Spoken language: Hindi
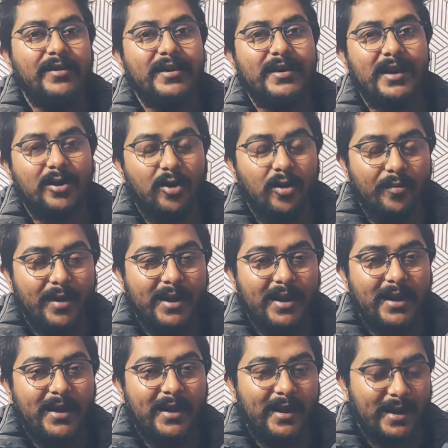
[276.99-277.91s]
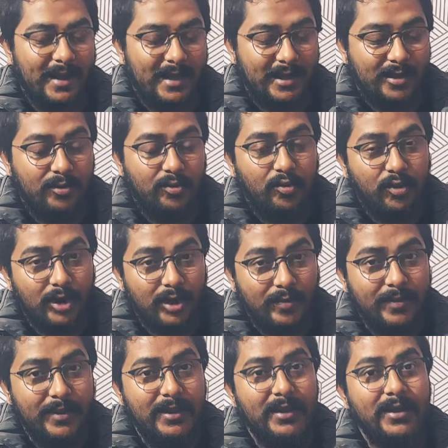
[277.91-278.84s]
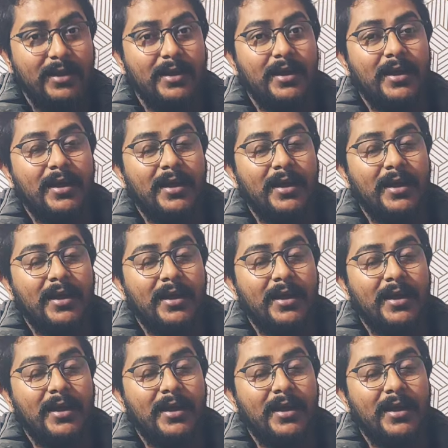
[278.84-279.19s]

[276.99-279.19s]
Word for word: फिर इंडियन गवर्नमेंट का कहना है कि कोई भी